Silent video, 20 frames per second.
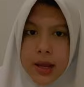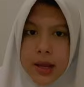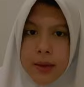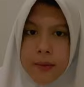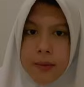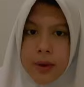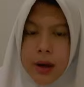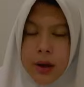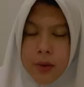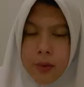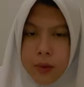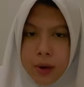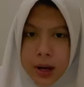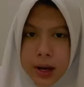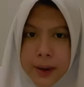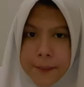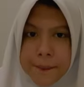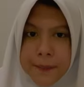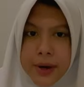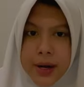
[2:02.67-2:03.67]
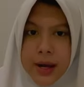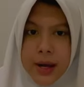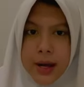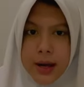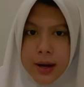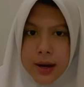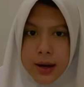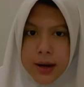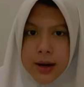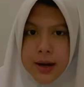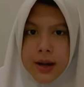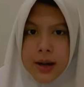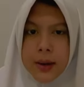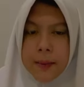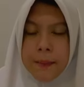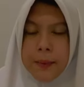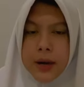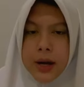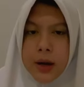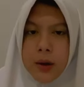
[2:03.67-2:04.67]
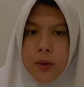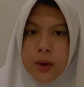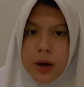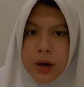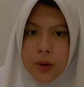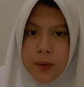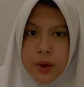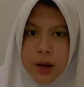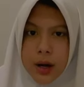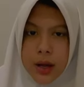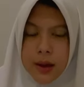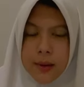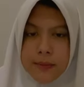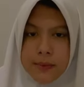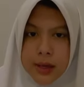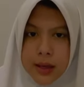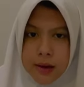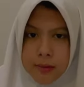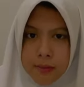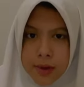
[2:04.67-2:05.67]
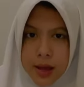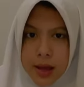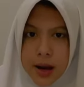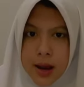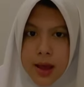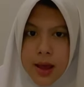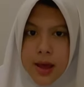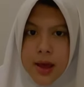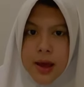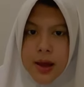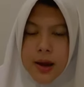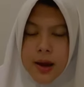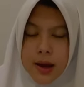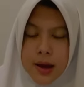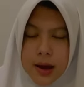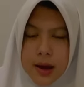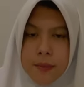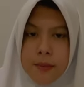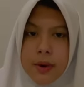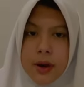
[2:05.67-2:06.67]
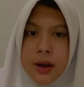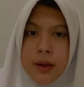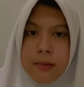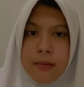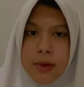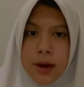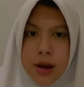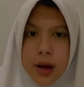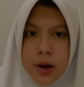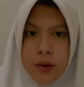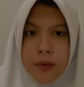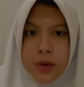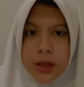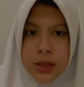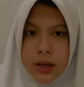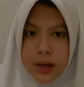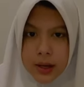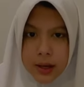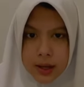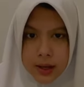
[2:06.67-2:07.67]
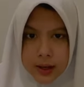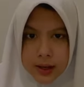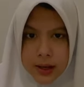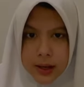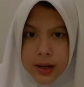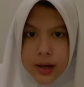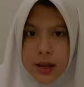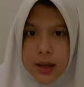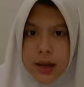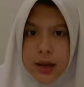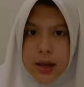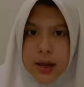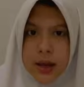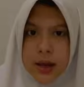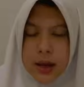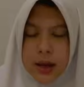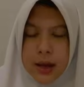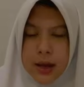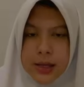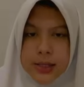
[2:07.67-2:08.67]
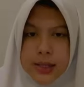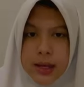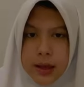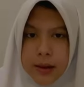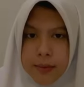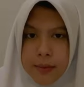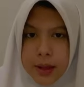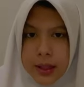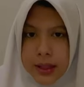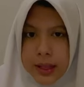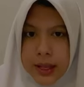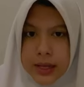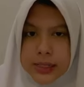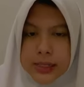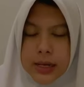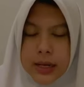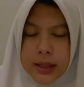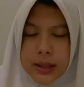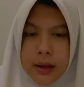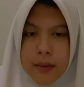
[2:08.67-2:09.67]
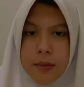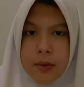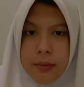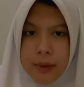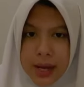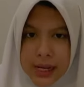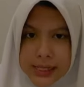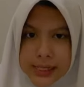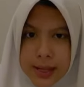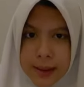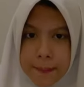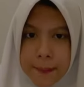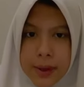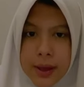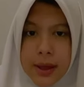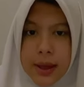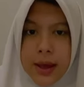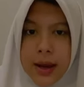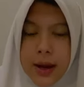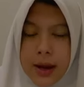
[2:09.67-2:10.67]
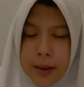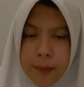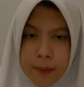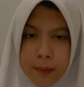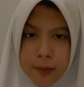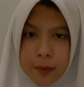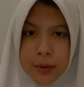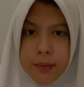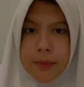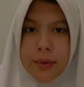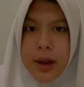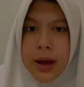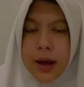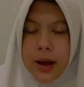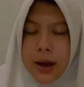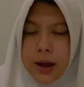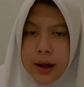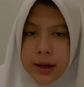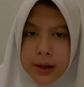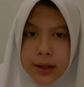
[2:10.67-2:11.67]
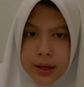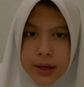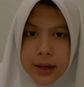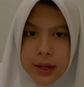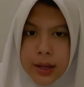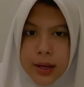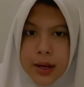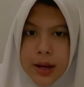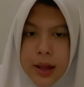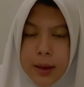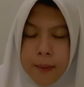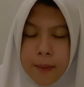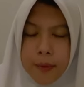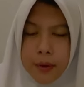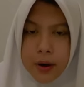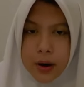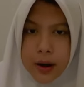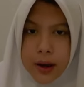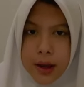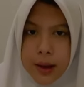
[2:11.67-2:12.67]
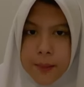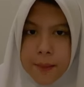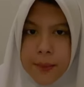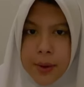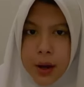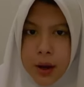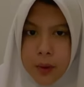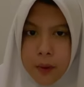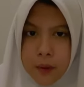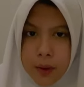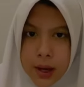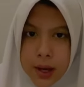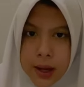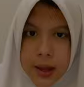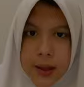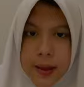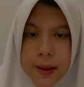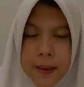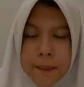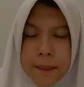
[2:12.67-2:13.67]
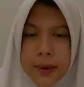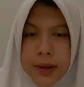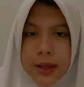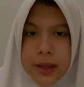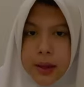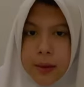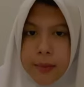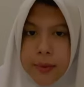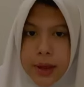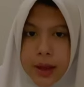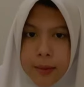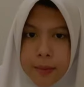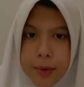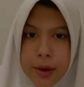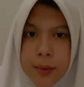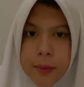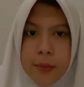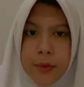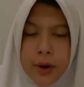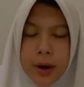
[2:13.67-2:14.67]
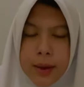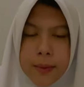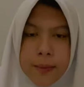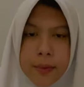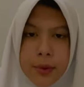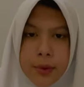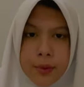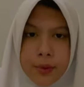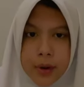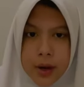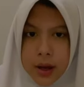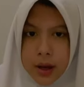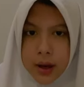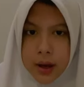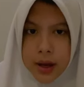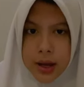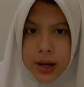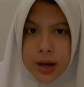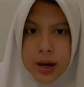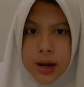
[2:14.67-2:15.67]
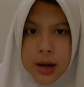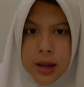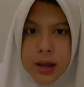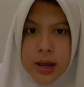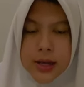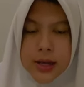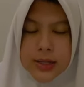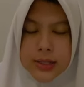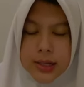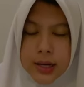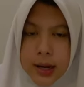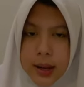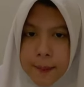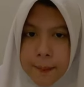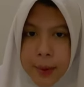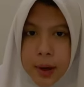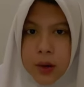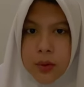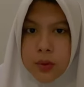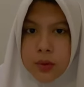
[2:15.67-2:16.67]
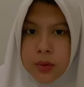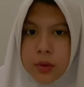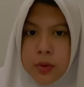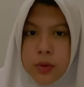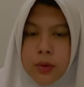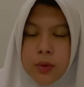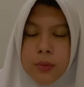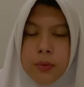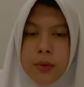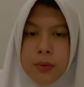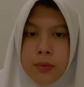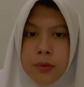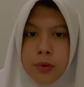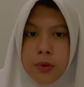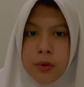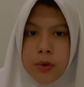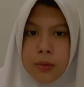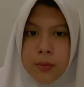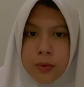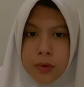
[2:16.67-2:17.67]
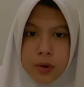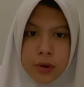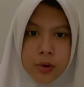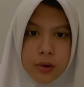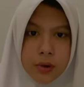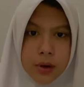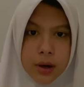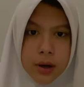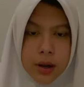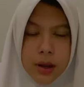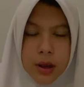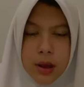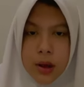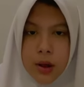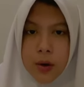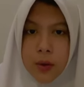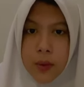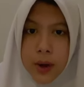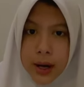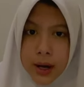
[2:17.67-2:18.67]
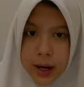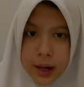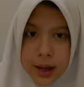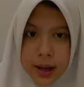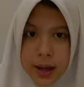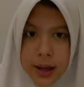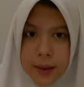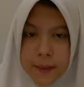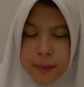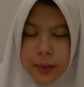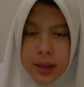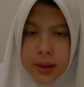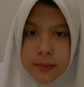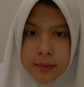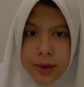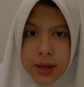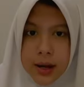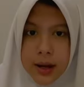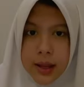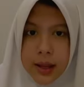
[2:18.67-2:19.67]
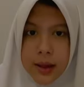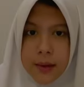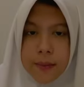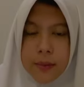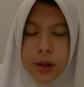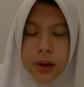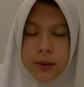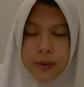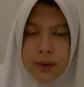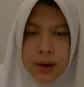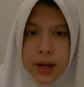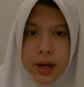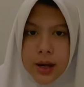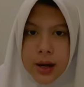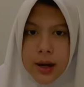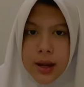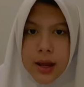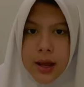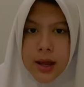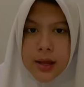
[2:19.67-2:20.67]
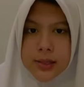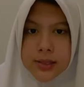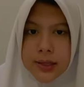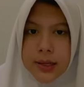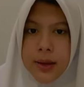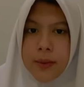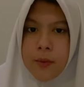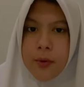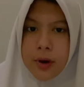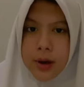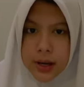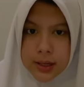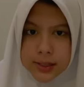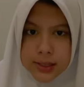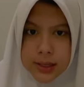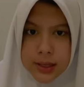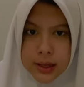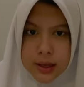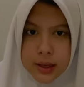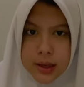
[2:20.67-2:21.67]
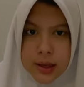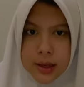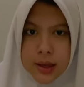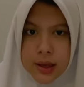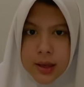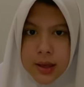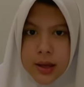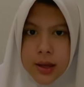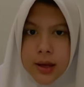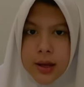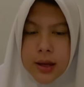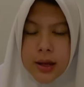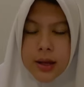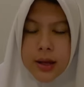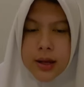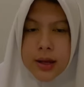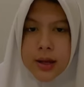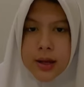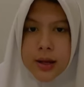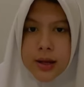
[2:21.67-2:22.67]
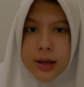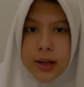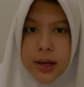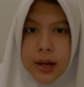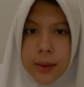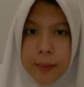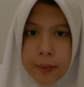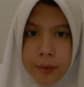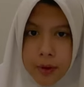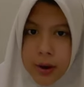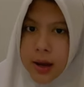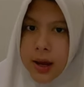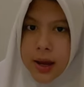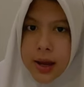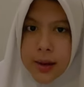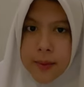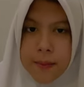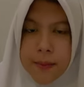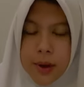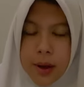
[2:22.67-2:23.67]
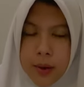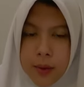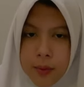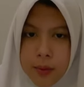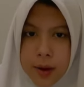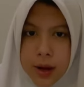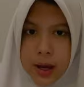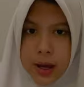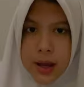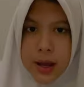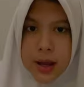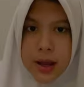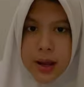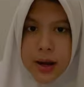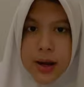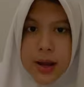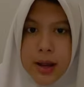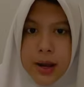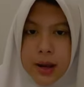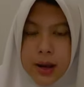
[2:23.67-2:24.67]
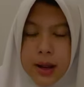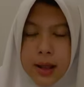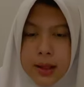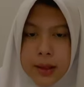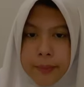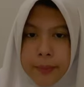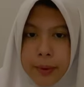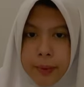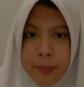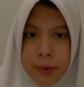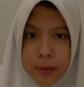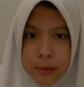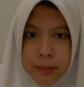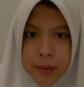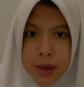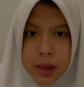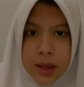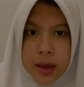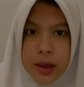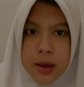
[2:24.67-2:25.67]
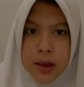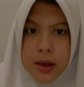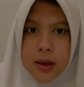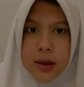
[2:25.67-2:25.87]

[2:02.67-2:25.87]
hanya melakukan penahanan dari perlawanan warga Myanmar dengan menembakkan water cannon, gas air mata, serta bom asap. Namun, belakangan ini dilaporkan bahwa militer Myanmar mulai menggunakan senapan untuk memukul mundur warga Myanmar yang melakukan aksi demokrasi. E, dilaporkan bahwa dari data PBB,